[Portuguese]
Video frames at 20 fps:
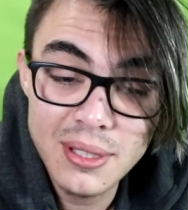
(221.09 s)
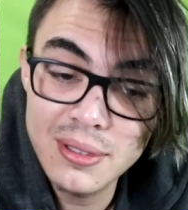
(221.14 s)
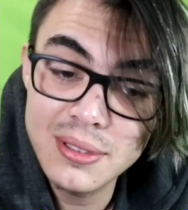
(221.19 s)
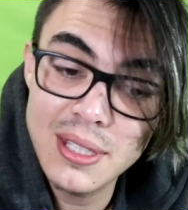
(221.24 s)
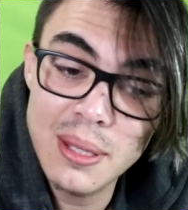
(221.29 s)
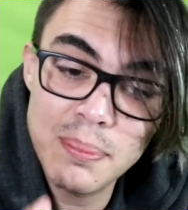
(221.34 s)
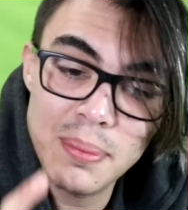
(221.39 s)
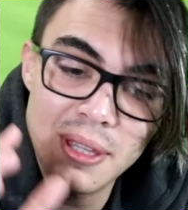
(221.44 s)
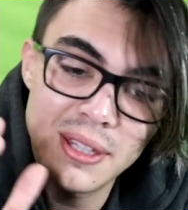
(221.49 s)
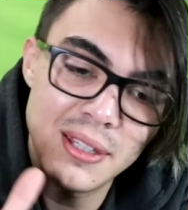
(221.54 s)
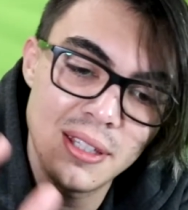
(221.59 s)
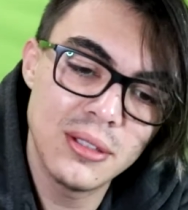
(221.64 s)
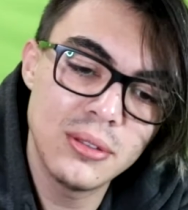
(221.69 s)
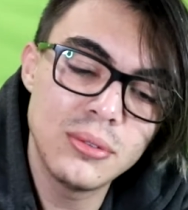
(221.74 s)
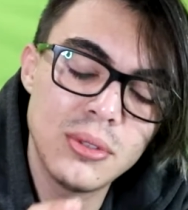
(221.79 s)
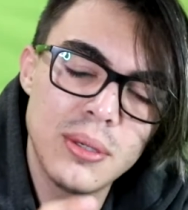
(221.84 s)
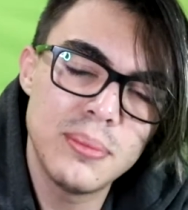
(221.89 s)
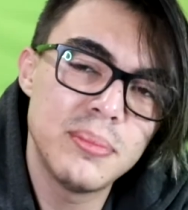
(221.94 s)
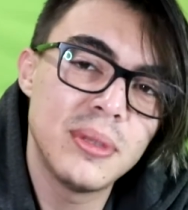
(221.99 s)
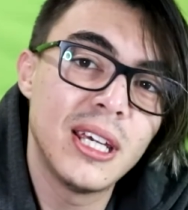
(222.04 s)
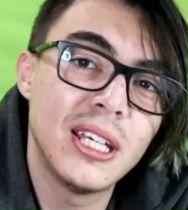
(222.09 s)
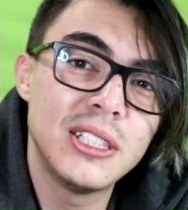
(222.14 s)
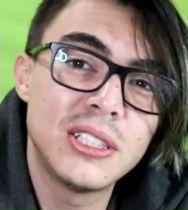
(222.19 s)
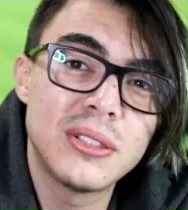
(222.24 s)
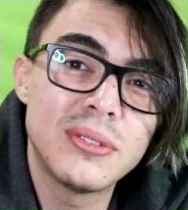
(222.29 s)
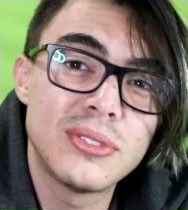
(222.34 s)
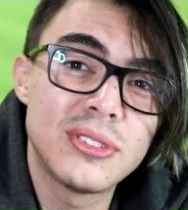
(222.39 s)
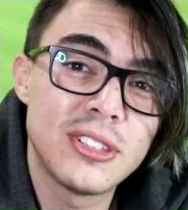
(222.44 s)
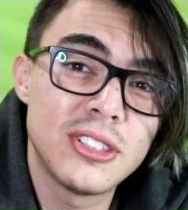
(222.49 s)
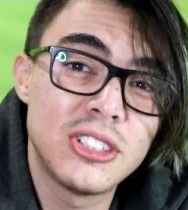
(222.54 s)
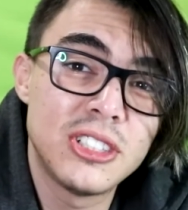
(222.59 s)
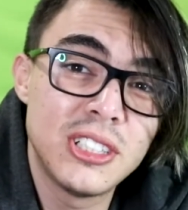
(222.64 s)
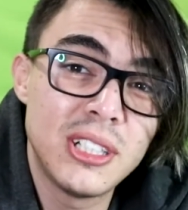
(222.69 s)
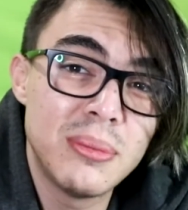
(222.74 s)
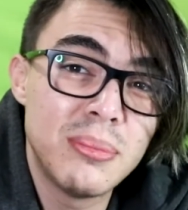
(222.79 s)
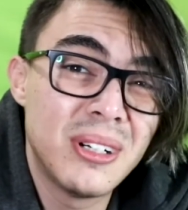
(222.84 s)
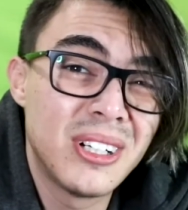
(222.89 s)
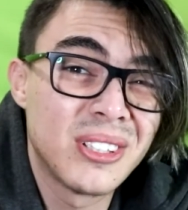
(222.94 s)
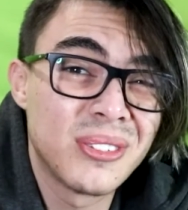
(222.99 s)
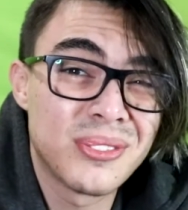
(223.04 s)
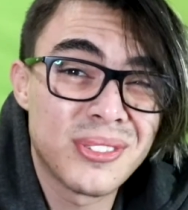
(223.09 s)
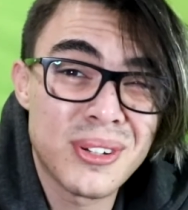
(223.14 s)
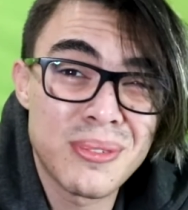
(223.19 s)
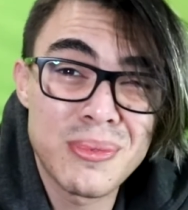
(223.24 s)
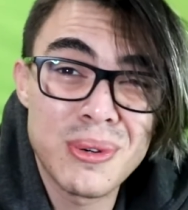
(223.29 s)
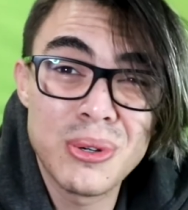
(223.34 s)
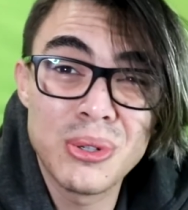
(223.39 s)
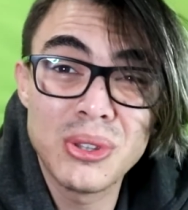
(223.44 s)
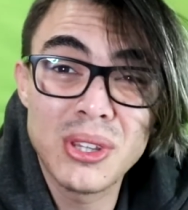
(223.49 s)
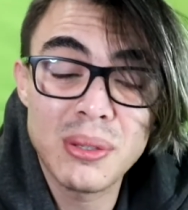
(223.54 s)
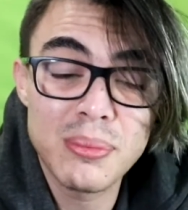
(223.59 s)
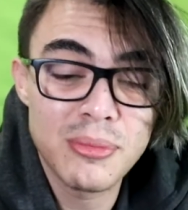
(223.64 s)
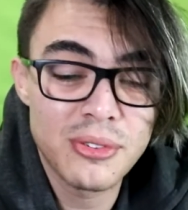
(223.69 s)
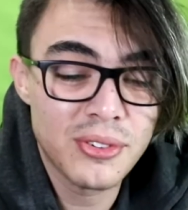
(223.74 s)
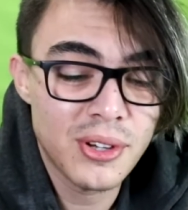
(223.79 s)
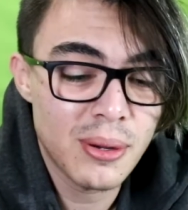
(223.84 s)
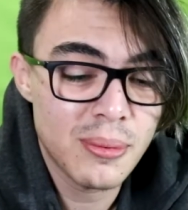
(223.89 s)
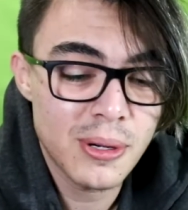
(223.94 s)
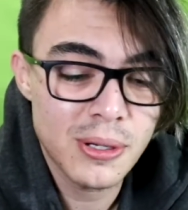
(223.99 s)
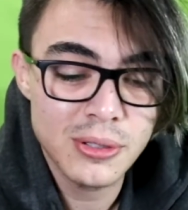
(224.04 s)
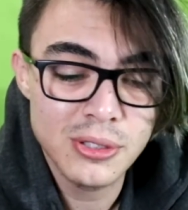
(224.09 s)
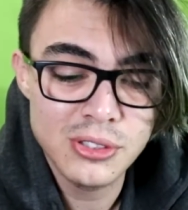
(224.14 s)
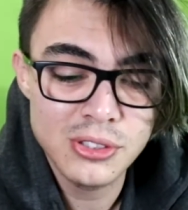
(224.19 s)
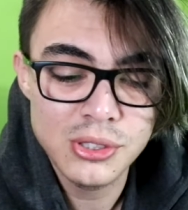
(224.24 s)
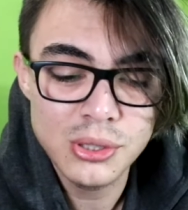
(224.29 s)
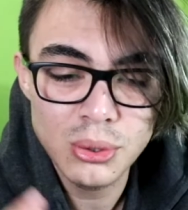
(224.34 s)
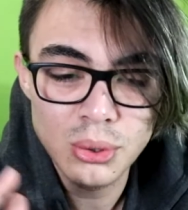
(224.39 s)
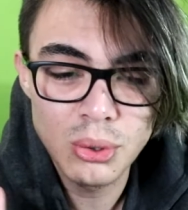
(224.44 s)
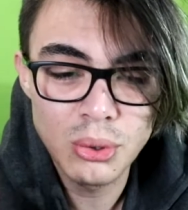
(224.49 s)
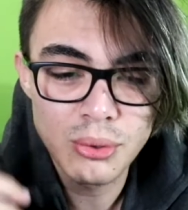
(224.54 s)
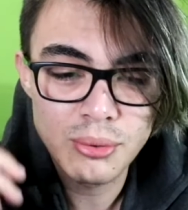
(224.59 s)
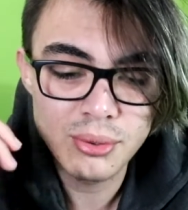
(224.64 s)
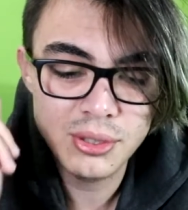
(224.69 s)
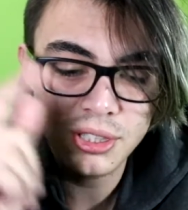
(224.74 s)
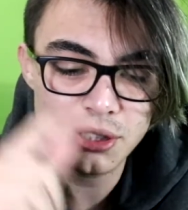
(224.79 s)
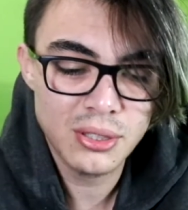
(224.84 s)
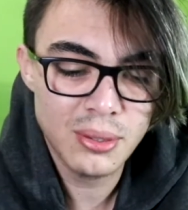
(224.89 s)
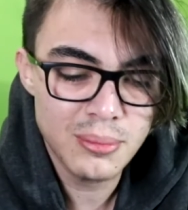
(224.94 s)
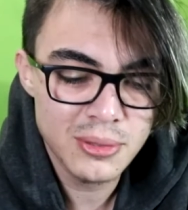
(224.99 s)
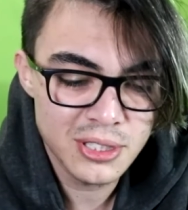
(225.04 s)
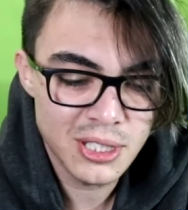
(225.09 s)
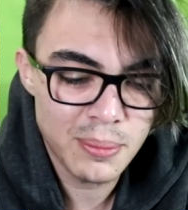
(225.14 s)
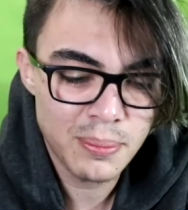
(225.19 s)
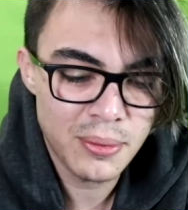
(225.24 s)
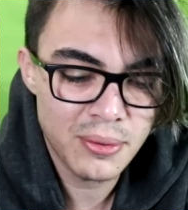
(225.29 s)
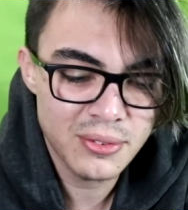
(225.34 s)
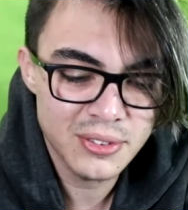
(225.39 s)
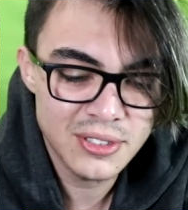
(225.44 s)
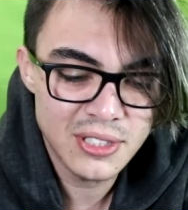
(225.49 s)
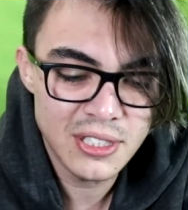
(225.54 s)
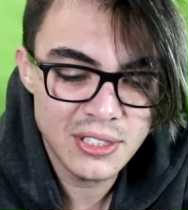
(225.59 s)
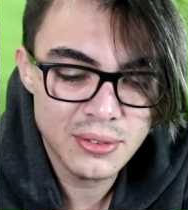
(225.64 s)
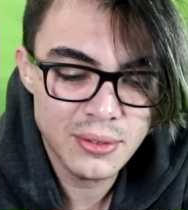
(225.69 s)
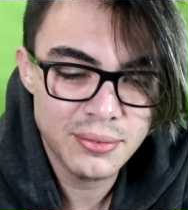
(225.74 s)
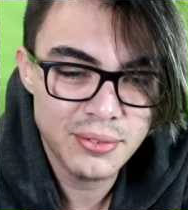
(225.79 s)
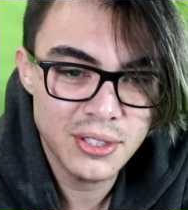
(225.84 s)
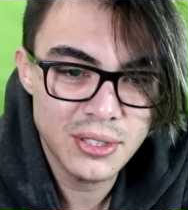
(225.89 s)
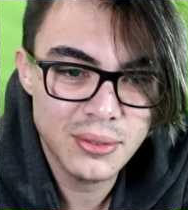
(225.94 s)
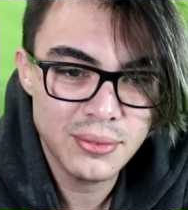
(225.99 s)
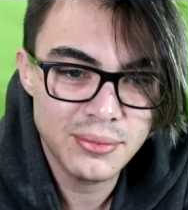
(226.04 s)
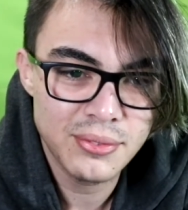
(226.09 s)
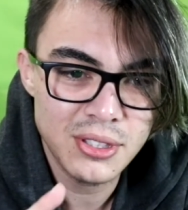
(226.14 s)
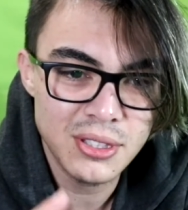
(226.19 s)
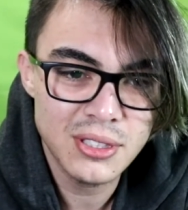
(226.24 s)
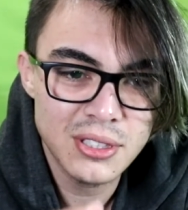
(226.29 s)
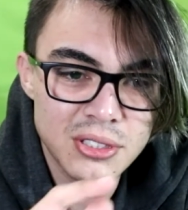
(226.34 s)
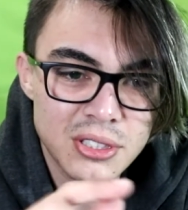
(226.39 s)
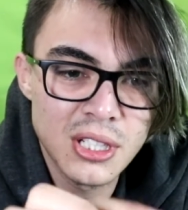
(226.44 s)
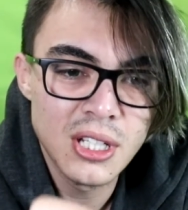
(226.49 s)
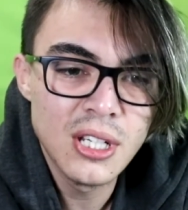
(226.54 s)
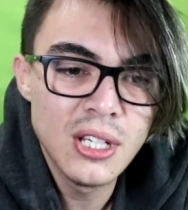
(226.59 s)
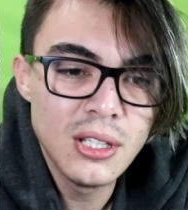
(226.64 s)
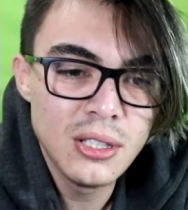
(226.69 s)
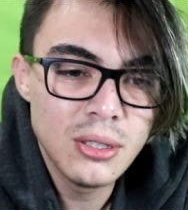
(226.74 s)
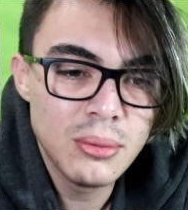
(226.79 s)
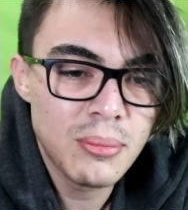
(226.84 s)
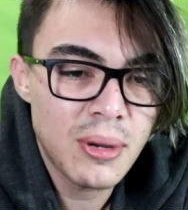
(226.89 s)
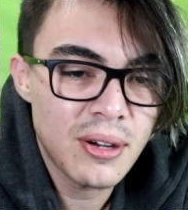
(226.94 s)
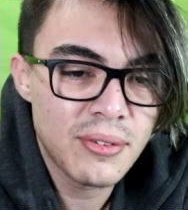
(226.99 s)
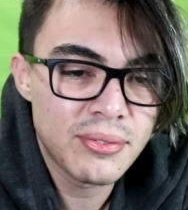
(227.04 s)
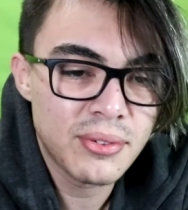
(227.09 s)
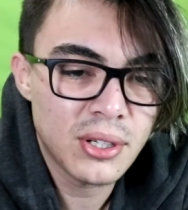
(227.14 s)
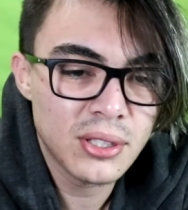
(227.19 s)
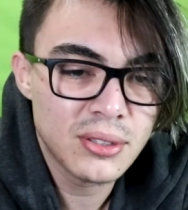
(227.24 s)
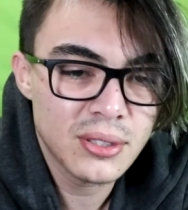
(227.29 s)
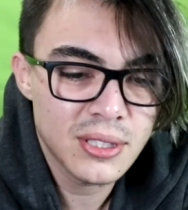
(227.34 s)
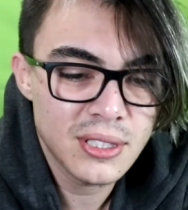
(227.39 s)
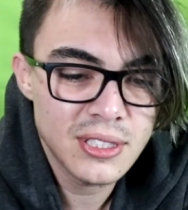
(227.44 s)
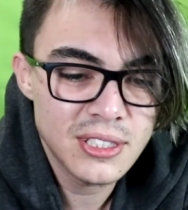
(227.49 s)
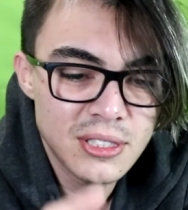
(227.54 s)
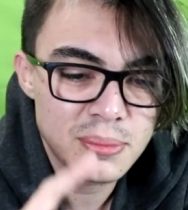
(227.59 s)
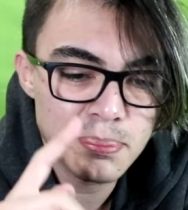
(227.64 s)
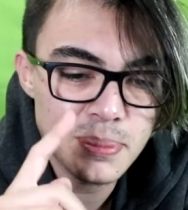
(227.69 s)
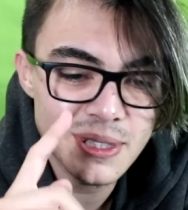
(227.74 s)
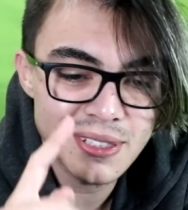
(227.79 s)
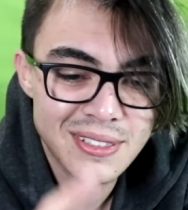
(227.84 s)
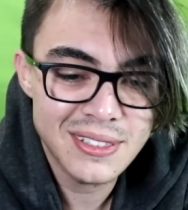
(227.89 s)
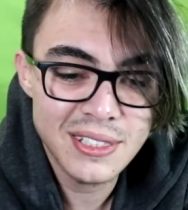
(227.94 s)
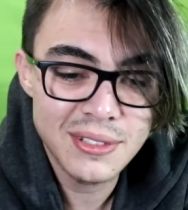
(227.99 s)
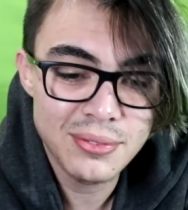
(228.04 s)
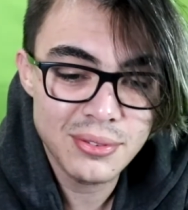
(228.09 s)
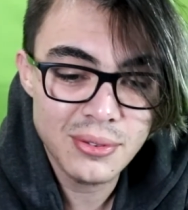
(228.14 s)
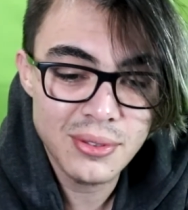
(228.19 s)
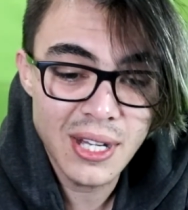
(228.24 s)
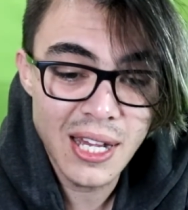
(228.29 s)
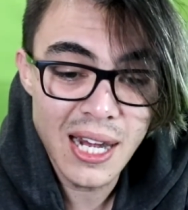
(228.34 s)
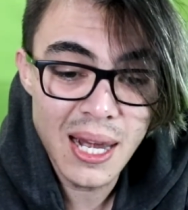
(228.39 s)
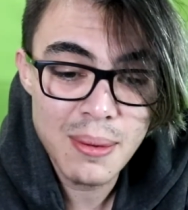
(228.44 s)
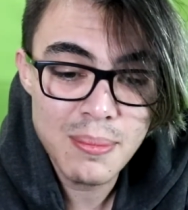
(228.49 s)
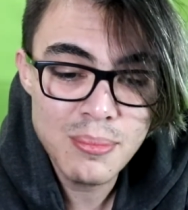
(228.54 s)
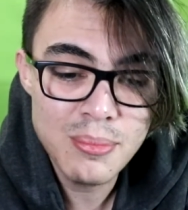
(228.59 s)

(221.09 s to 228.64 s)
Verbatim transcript: Dependendo do ambiente que você tira, mano, fica uma outra. Fica uma coisa de louco. Deixa eu mostrar pra vocês o efeito vintage numa foto aqui em específico, cara.